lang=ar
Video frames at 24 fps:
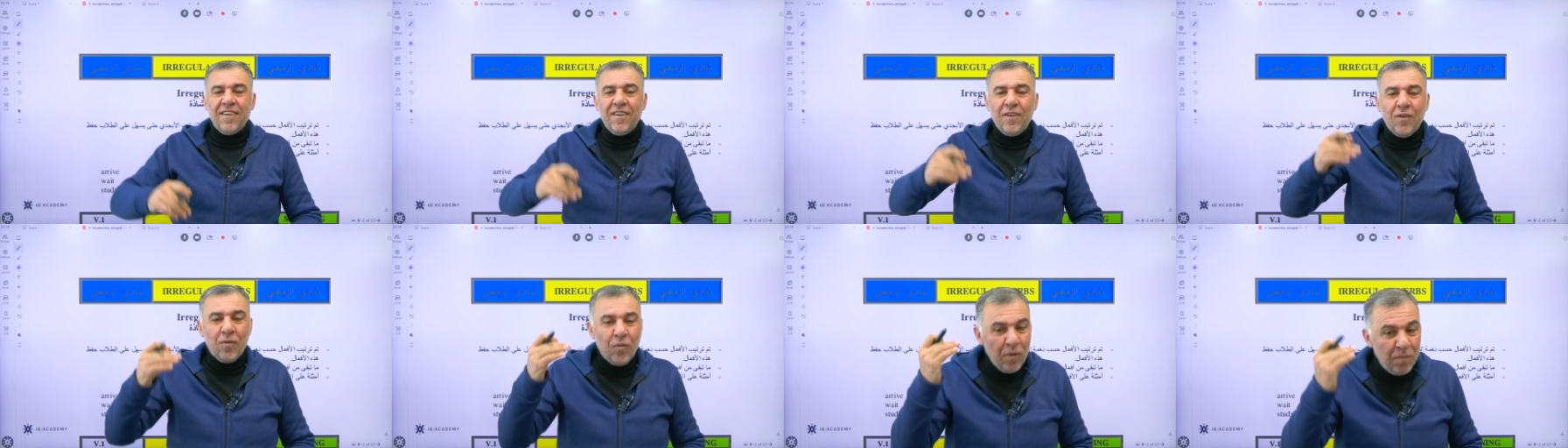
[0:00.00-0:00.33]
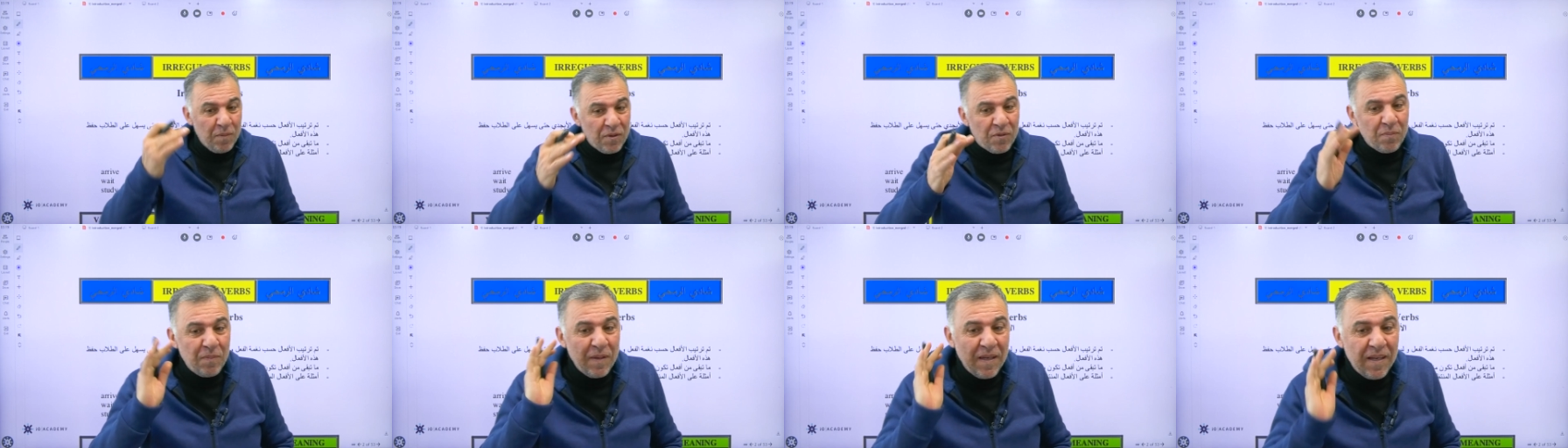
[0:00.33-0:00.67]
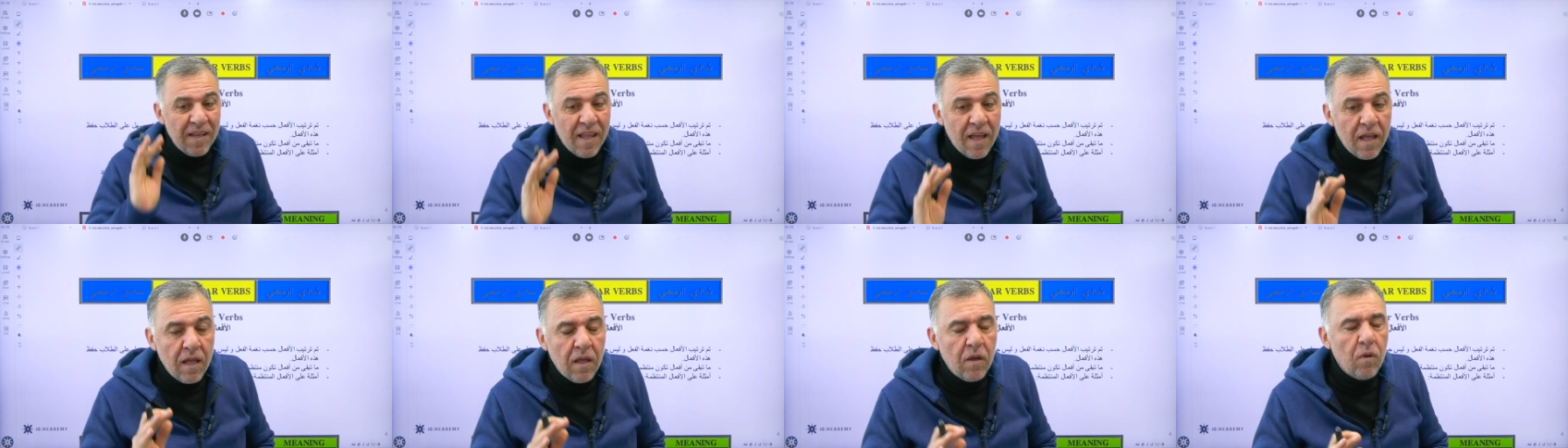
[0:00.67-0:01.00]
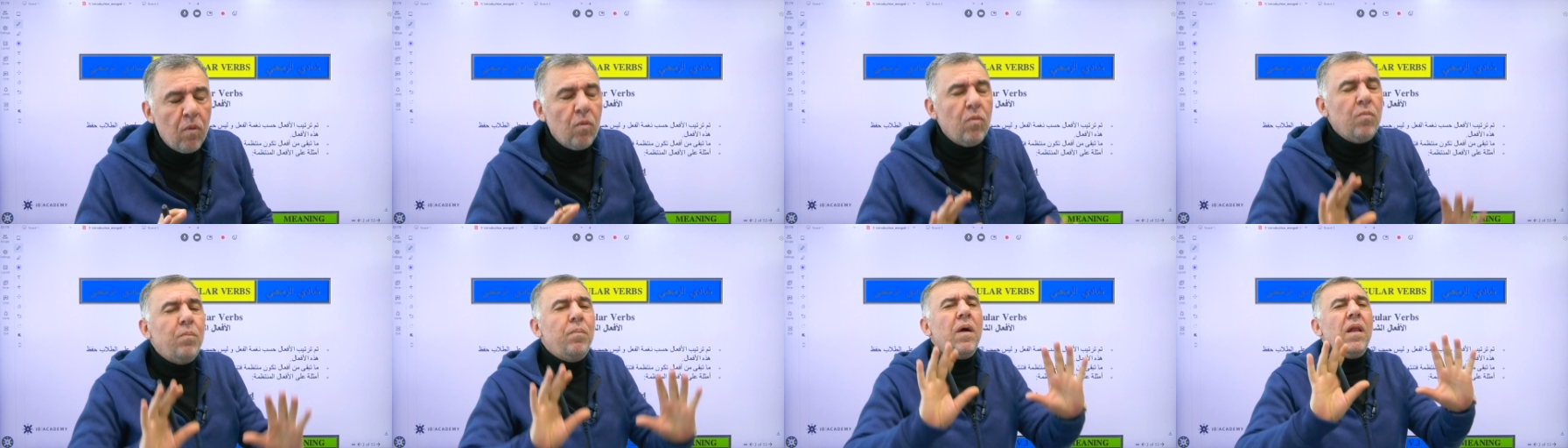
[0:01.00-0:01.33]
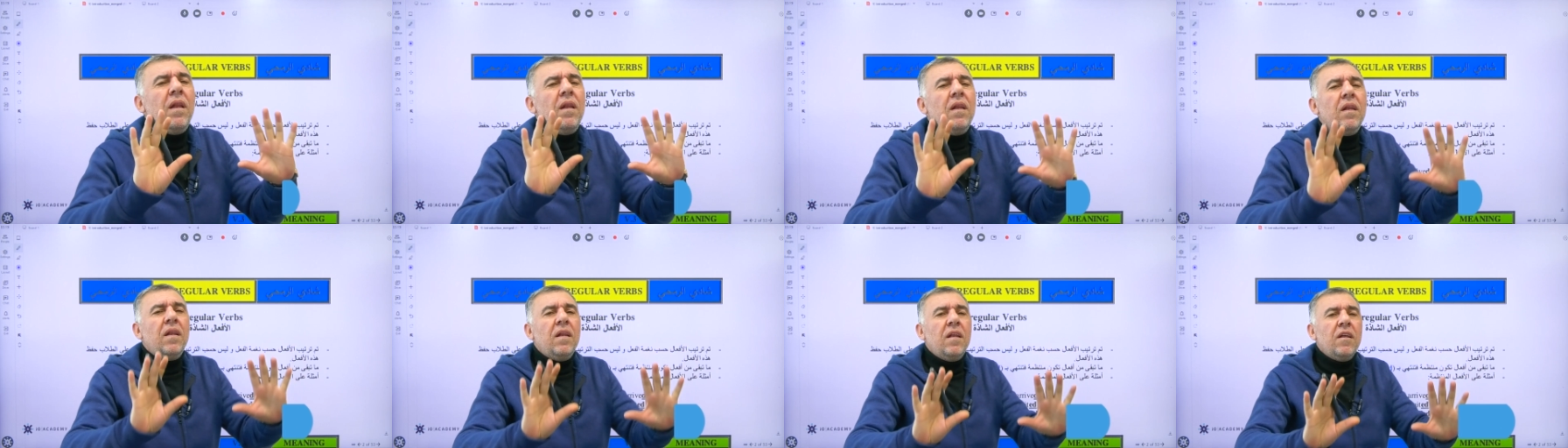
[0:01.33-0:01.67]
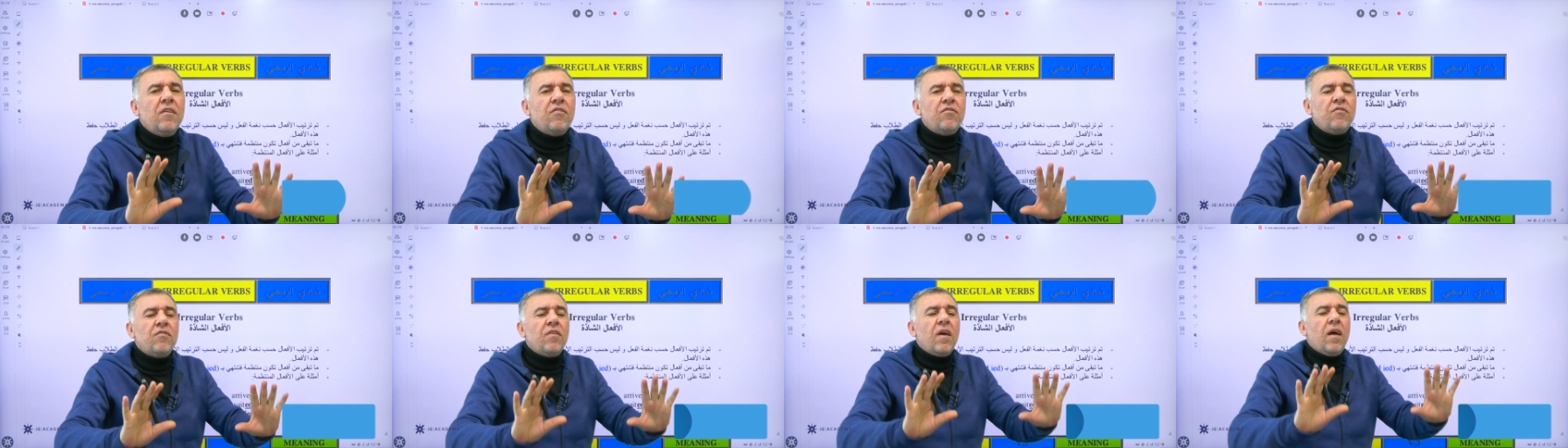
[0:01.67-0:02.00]
نقول بسم الله
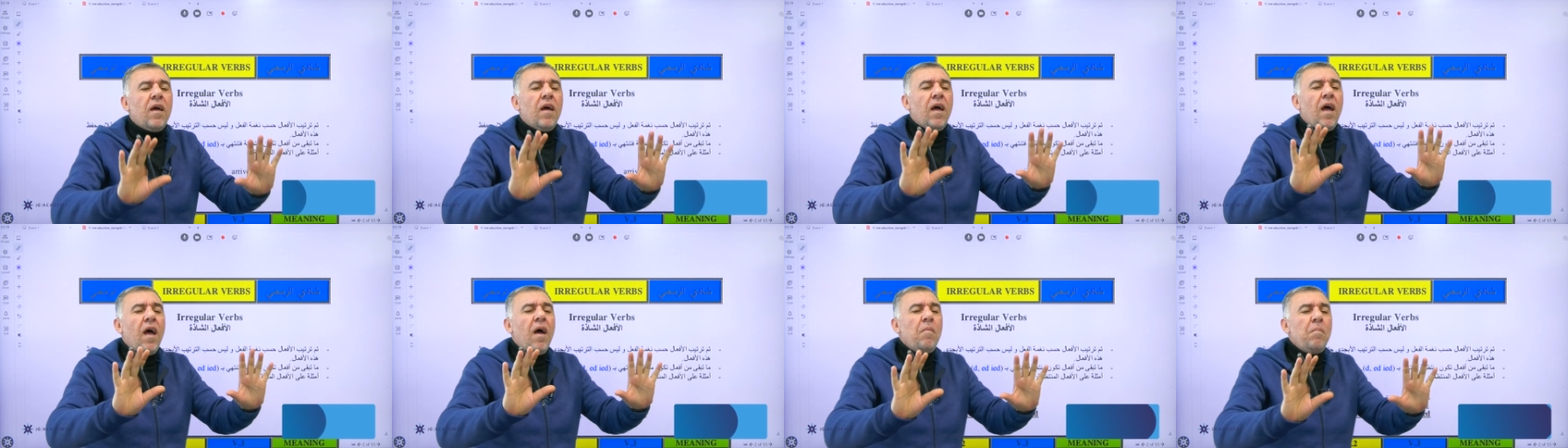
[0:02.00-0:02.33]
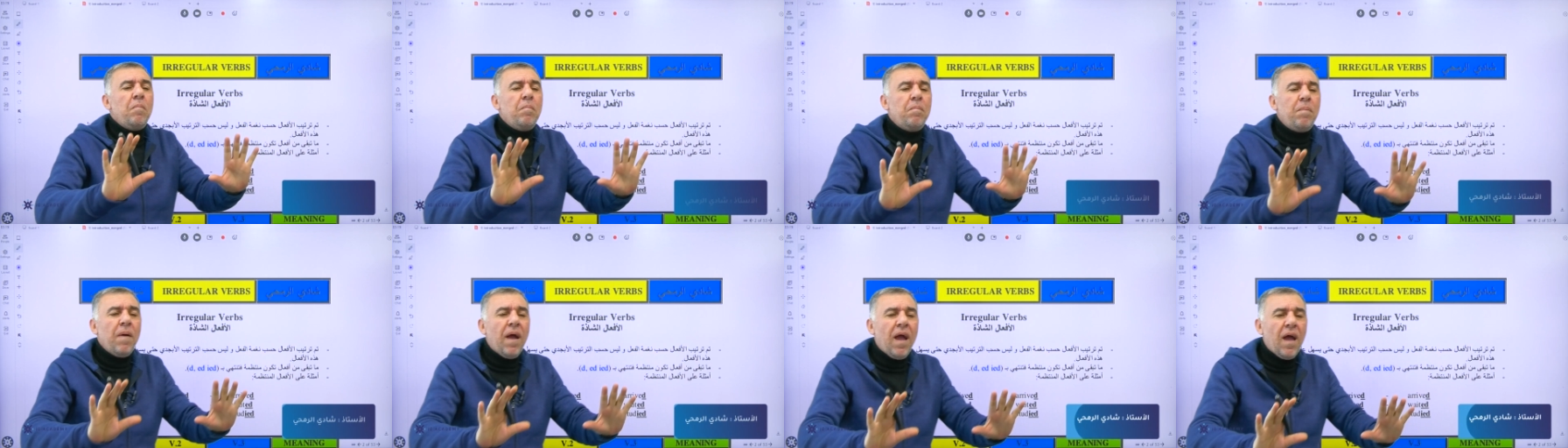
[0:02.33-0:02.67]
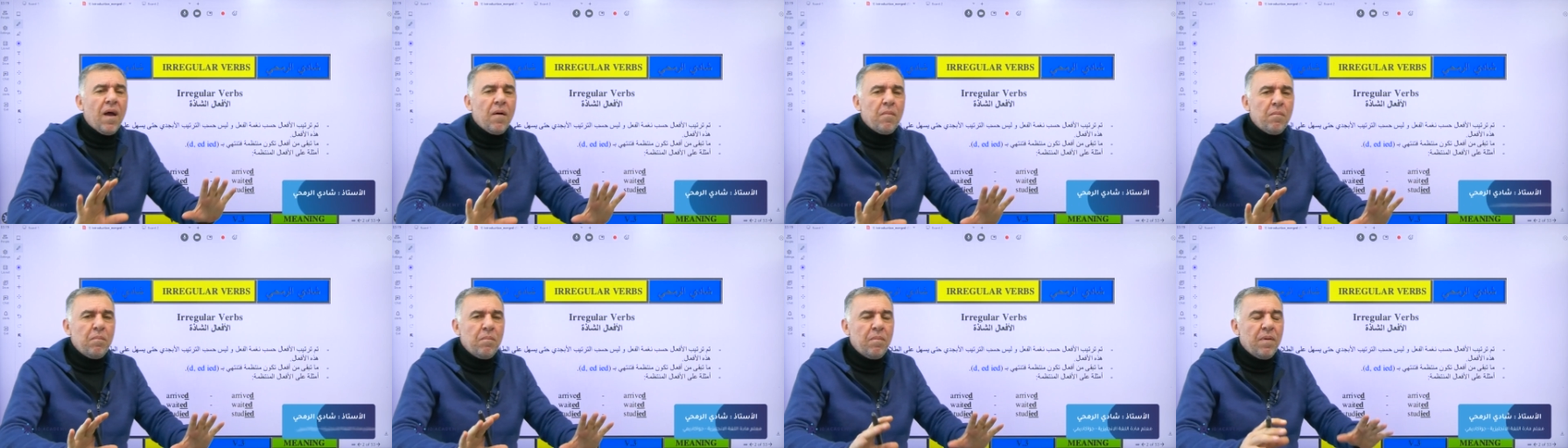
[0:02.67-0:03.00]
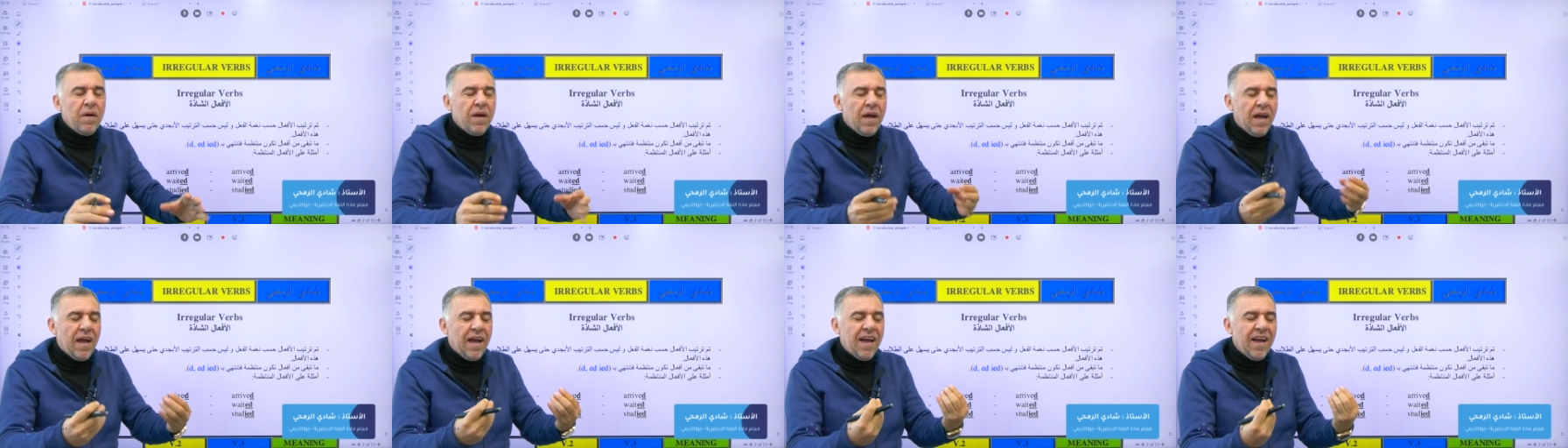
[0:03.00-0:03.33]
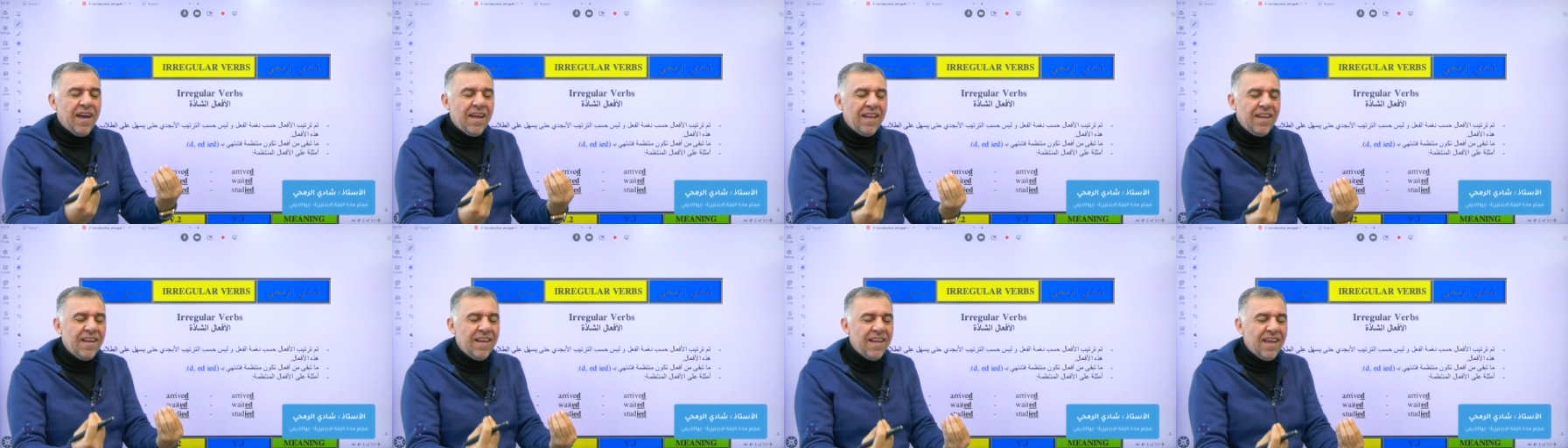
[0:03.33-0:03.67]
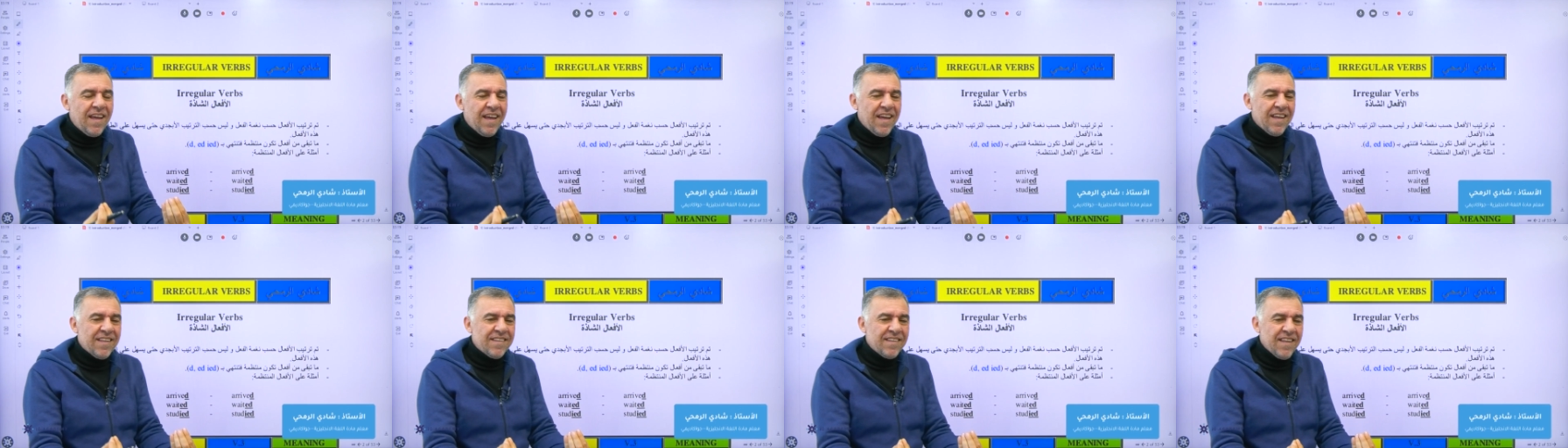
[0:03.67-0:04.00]
ونبلش حبة حبة على
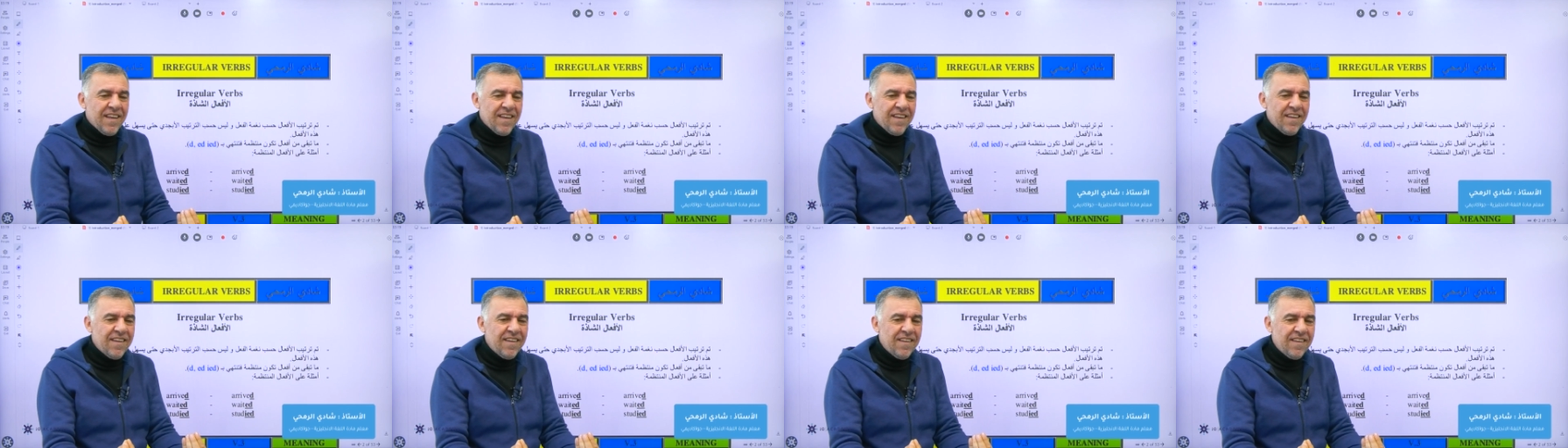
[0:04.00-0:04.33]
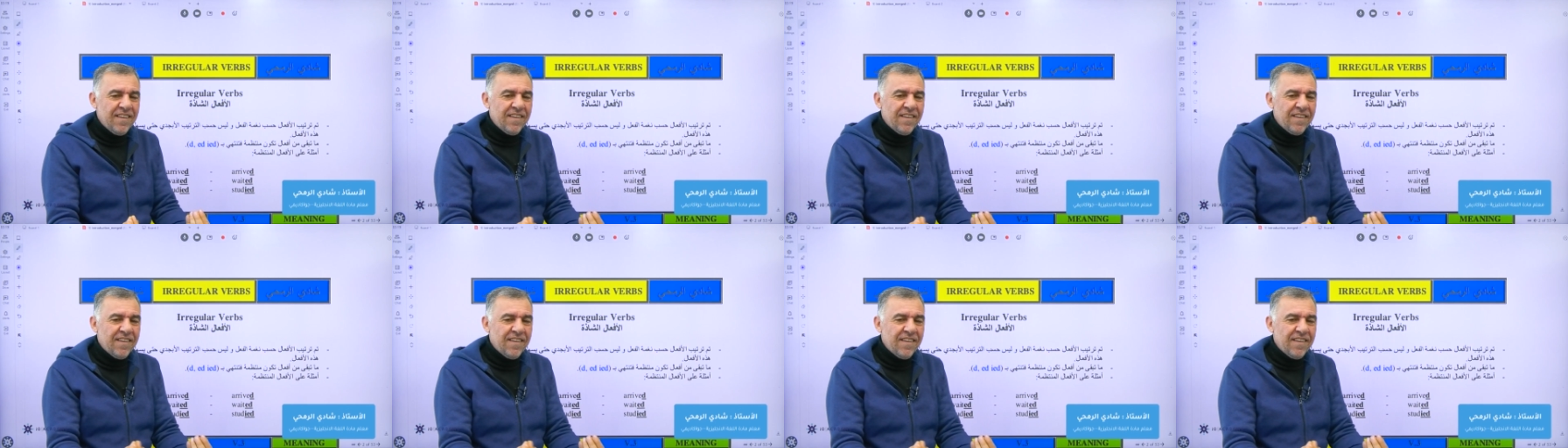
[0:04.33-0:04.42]
هذا